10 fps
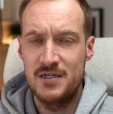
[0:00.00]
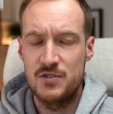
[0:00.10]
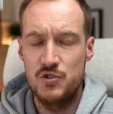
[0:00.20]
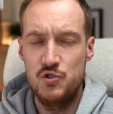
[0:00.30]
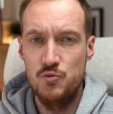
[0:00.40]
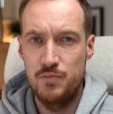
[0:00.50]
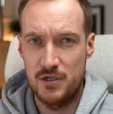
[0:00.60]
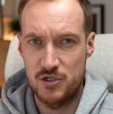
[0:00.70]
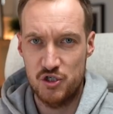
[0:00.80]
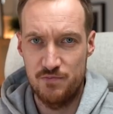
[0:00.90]

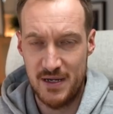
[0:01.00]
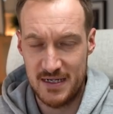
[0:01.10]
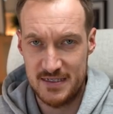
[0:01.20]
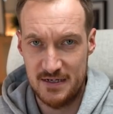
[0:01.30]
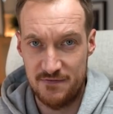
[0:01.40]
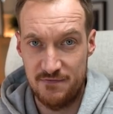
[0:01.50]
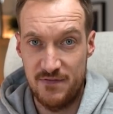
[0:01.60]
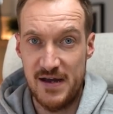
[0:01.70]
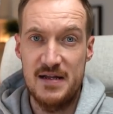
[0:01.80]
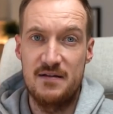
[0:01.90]
Super schmerzhaft,
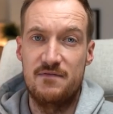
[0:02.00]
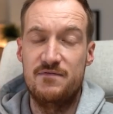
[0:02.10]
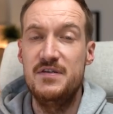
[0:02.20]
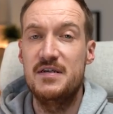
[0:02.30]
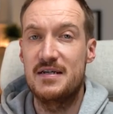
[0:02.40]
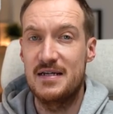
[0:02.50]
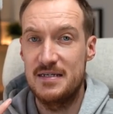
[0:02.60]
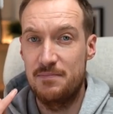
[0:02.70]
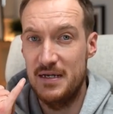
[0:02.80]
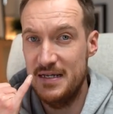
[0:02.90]
weil wir dann
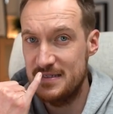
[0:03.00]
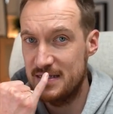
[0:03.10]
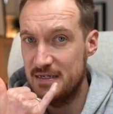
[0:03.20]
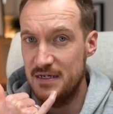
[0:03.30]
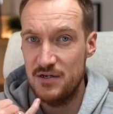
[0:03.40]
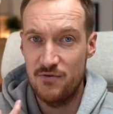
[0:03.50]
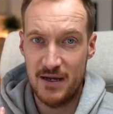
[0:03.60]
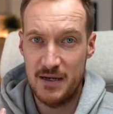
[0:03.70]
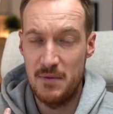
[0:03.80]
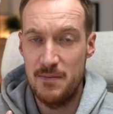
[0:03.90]
die Bläschen nicht nur
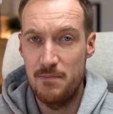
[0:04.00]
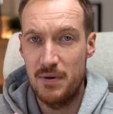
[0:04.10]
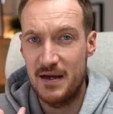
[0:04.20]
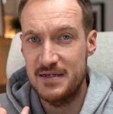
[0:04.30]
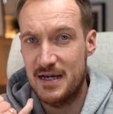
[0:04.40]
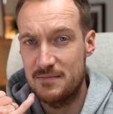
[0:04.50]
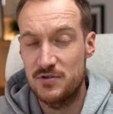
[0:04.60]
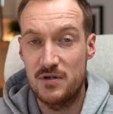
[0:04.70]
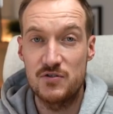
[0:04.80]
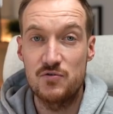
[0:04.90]
an dem Lippenbereich haben,
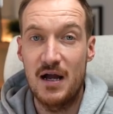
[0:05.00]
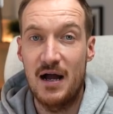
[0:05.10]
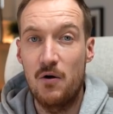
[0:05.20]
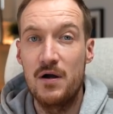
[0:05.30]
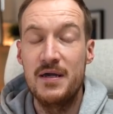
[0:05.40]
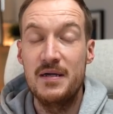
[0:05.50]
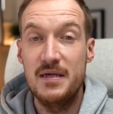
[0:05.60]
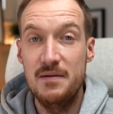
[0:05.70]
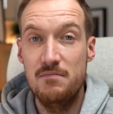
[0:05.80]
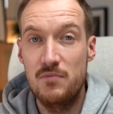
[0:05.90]
sondern sogar auch
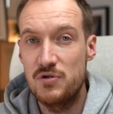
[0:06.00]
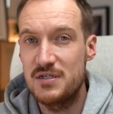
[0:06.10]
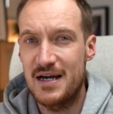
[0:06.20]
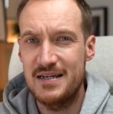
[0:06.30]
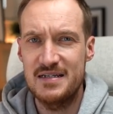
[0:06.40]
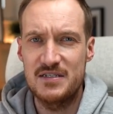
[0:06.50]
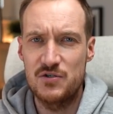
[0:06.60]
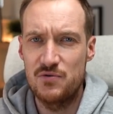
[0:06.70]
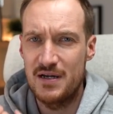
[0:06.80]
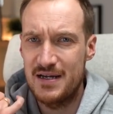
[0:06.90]
im Mund, an der
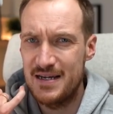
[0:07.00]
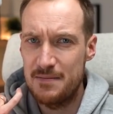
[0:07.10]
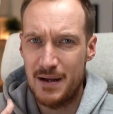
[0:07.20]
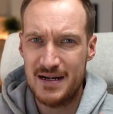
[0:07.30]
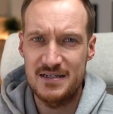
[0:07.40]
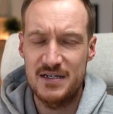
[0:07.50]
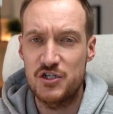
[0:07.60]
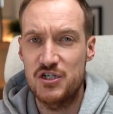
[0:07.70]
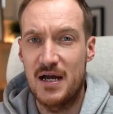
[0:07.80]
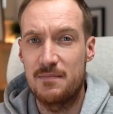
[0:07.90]
Zunge, in den
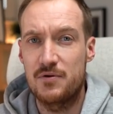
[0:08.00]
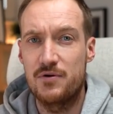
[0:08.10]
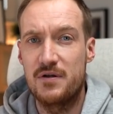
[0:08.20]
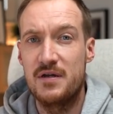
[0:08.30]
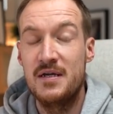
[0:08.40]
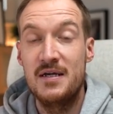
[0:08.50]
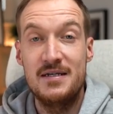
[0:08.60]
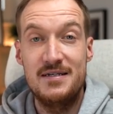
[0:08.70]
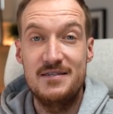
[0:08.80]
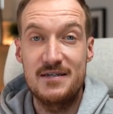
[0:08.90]
Backentaschen haben können.
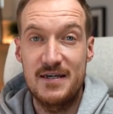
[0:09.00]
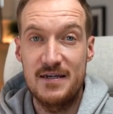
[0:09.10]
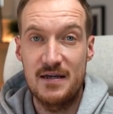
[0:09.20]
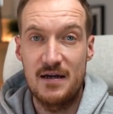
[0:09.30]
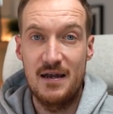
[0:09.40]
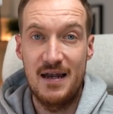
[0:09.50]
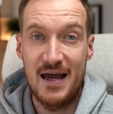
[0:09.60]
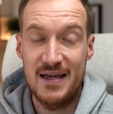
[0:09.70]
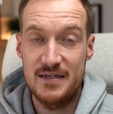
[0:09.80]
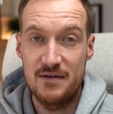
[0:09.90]
Diese Kinder
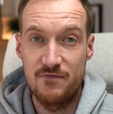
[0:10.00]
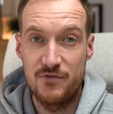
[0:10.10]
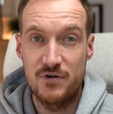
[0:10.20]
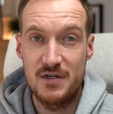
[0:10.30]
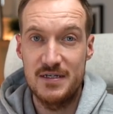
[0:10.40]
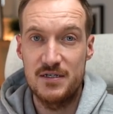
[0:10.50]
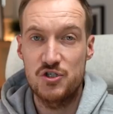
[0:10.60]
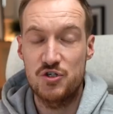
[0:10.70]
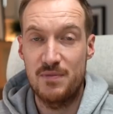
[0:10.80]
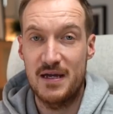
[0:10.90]
leiden wirklich
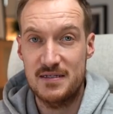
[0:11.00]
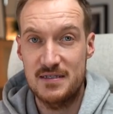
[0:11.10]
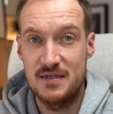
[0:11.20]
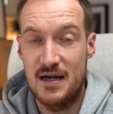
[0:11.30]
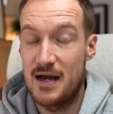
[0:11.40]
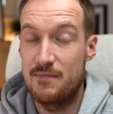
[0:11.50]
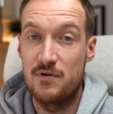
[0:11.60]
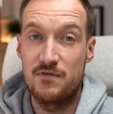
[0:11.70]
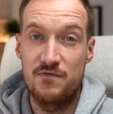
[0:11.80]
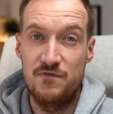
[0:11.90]
Schmerzen, haben
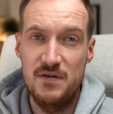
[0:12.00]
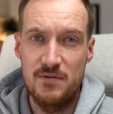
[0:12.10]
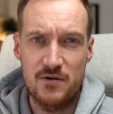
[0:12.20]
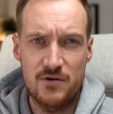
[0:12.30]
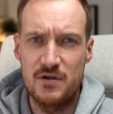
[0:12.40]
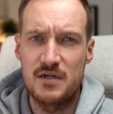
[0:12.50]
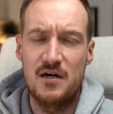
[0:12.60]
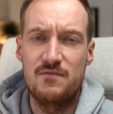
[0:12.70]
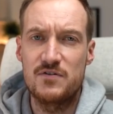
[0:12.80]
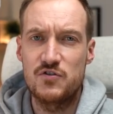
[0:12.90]
oft Fieber, können
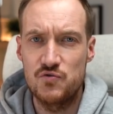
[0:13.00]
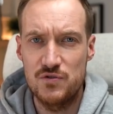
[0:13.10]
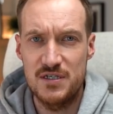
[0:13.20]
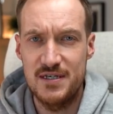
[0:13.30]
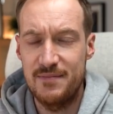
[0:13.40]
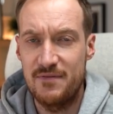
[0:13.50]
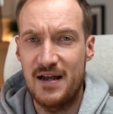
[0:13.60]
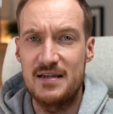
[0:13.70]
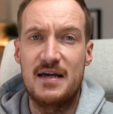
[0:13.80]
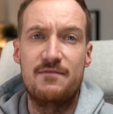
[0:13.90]
kaum was zu sich nehmen,
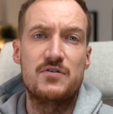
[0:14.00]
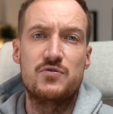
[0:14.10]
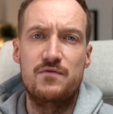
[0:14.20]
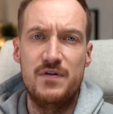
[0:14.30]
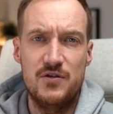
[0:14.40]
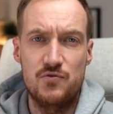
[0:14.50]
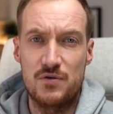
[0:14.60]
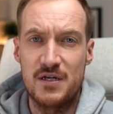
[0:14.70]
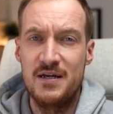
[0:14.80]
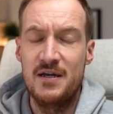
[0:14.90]
weil es einfach so weh
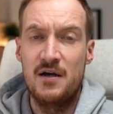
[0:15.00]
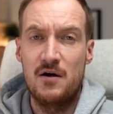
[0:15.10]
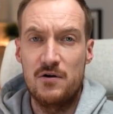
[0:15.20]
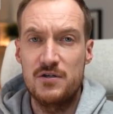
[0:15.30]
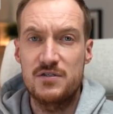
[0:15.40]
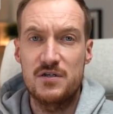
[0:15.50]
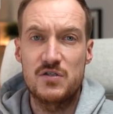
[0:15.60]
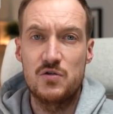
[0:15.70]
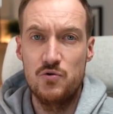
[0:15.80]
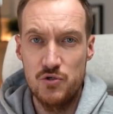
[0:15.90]
tut.
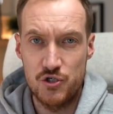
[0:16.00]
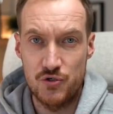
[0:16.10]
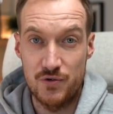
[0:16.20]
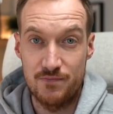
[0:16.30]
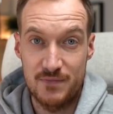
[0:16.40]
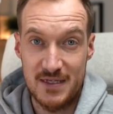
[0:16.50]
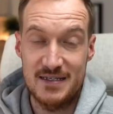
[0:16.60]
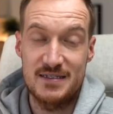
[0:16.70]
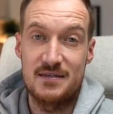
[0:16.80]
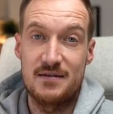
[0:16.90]
Äußerst unschön.
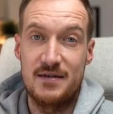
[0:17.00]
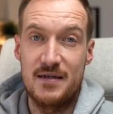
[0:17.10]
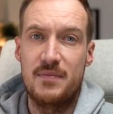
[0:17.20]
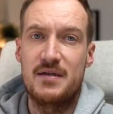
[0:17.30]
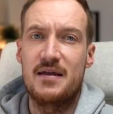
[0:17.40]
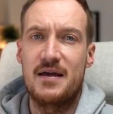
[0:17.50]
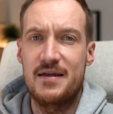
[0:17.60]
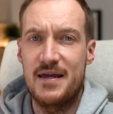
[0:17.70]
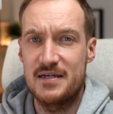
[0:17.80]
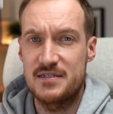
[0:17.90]
Das nennt man dann
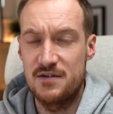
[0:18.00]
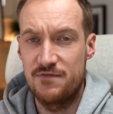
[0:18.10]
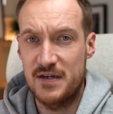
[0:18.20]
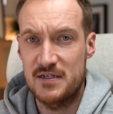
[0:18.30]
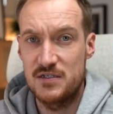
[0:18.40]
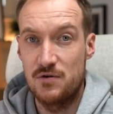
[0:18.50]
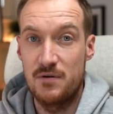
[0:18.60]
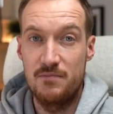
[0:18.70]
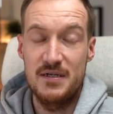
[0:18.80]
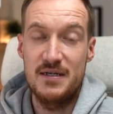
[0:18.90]
eine
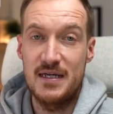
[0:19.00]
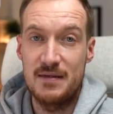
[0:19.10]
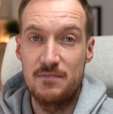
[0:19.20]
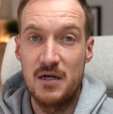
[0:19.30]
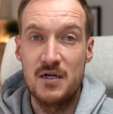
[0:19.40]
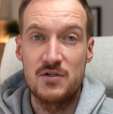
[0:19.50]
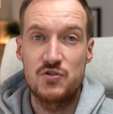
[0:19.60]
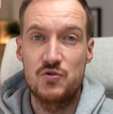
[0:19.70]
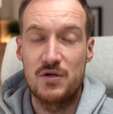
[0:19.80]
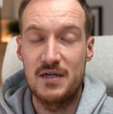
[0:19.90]
Erstinfektion mit eben
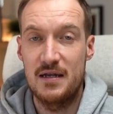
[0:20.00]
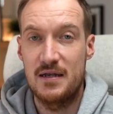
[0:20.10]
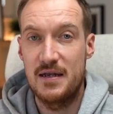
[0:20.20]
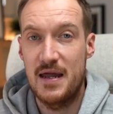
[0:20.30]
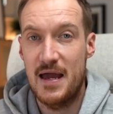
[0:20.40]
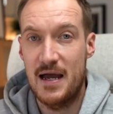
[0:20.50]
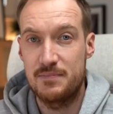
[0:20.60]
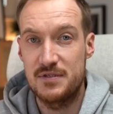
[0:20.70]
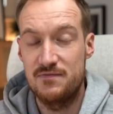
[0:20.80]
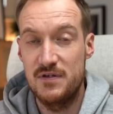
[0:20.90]
sogenannten
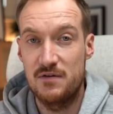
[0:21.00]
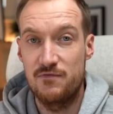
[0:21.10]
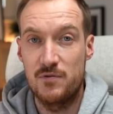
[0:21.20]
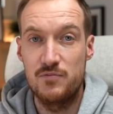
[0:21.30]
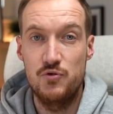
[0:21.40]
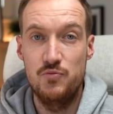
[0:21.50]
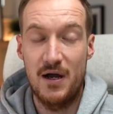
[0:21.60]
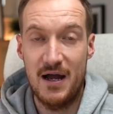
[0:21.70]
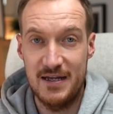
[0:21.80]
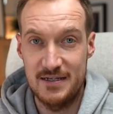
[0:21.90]
Herpesviren vom Typ
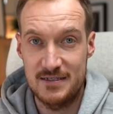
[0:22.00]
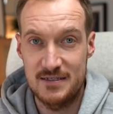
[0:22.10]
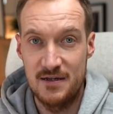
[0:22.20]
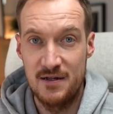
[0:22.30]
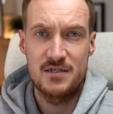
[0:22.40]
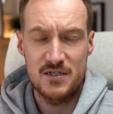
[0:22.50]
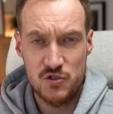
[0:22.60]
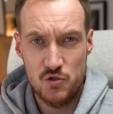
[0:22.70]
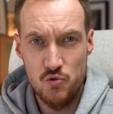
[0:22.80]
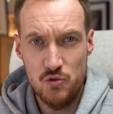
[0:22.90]
1.
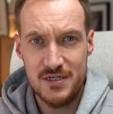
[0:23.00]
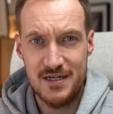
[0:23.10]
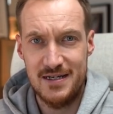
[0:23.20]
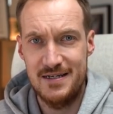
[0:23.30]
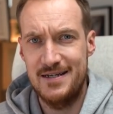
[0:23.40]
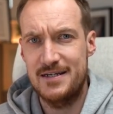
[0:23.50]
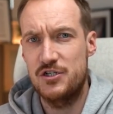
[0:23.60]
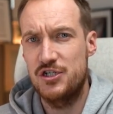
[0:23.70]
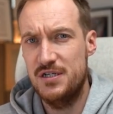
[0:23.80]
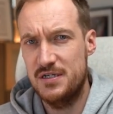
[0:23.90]
Das Gute an der
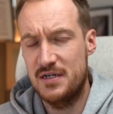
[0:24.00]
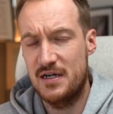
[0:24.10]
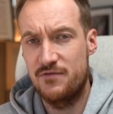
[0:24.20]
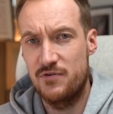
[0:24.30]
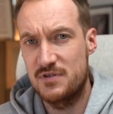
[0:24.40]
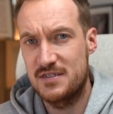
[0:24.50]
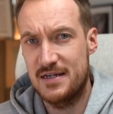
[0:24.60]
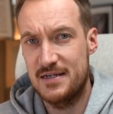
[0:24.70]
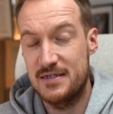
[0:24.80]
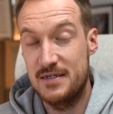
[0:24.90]
Geschichte in
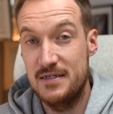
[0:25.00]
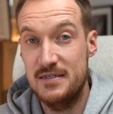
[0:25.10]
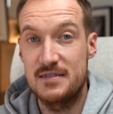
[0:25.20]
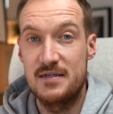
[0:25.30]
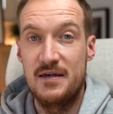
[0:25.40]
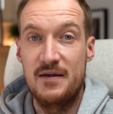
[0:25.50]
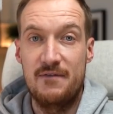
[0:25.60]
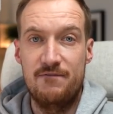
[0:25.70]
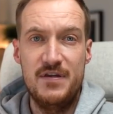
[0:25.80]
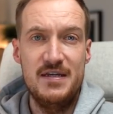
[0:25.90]
Anführungszeichen ist,
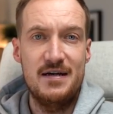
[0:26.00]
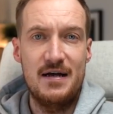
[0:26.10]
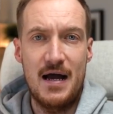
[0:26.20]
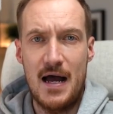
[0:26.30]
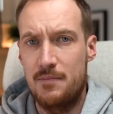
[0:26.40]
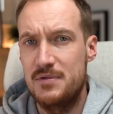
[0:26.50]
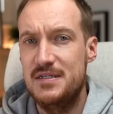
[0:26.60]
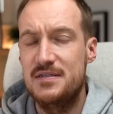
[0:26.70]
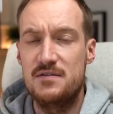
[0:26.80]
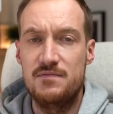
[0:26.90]
wir haben
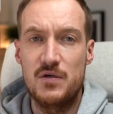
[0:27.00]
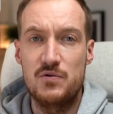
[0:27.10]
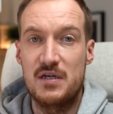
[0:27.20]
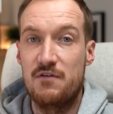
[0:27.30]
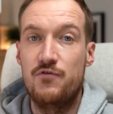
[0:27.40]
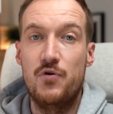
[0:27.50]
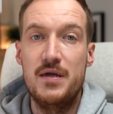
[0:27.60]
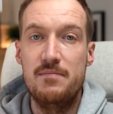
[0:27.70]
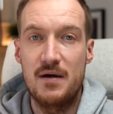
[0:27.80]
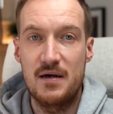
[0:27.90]
dieses Virus dann für
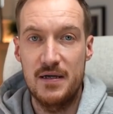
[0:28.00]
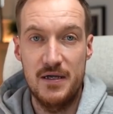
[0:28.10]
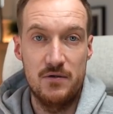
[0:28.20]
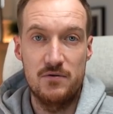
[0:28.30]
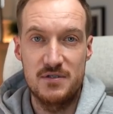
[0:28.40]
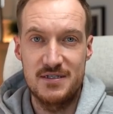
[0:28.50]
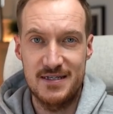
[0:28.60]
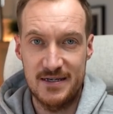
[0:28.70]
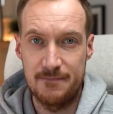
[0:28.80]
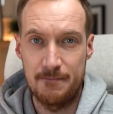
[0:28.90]
immer in uns
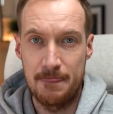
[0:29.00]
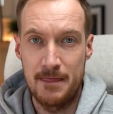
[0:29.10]
drin.